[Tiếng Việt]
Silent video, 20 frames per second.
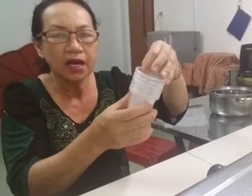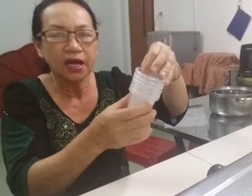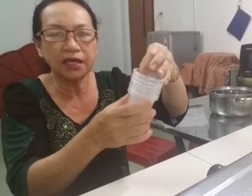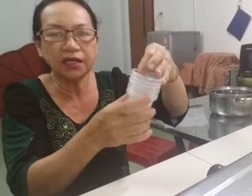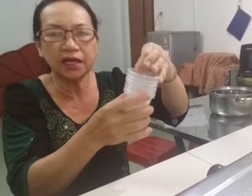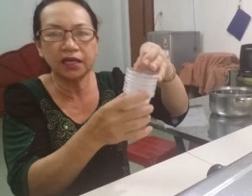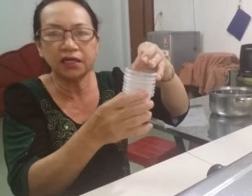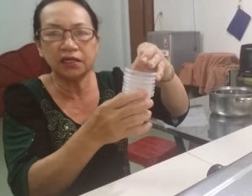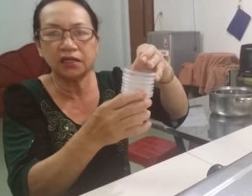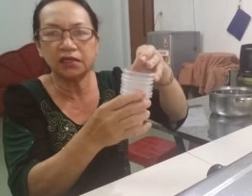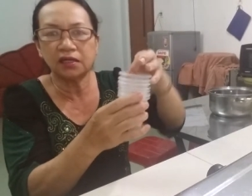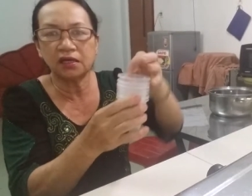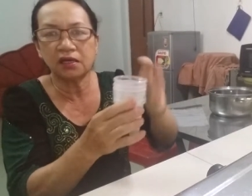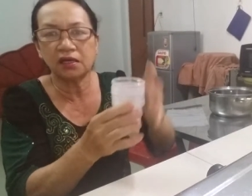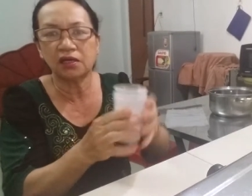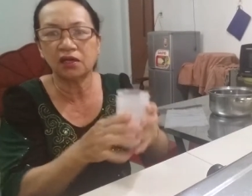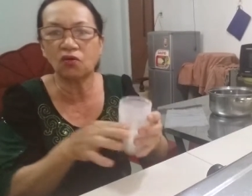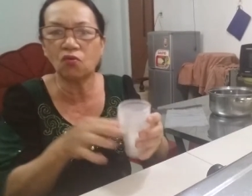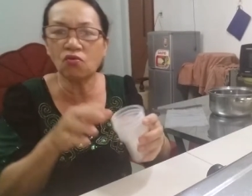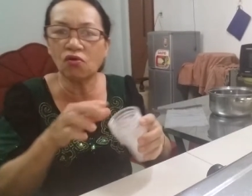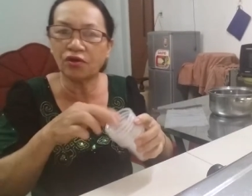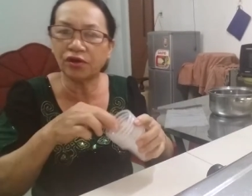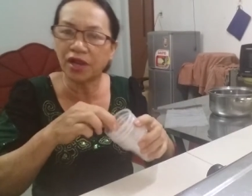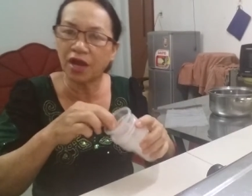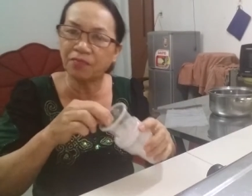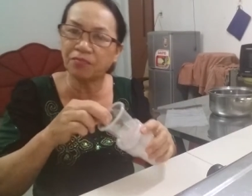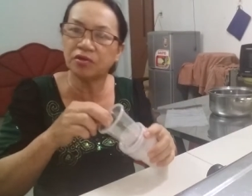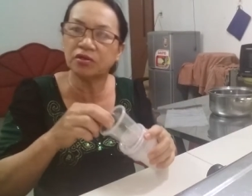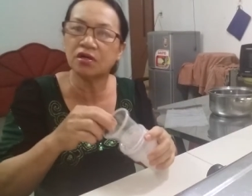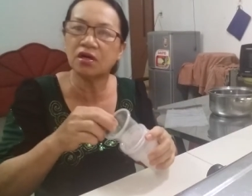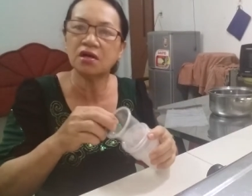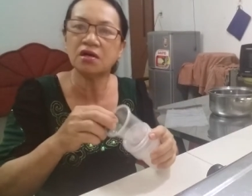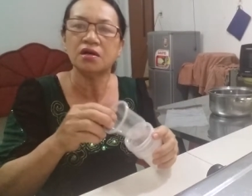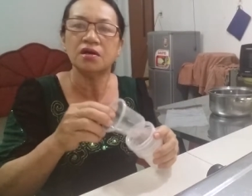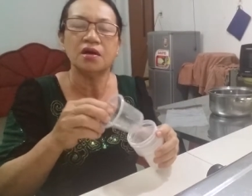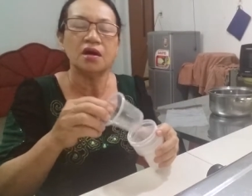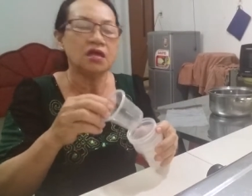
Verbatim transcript: cái này à, nó cũng có nắp nữa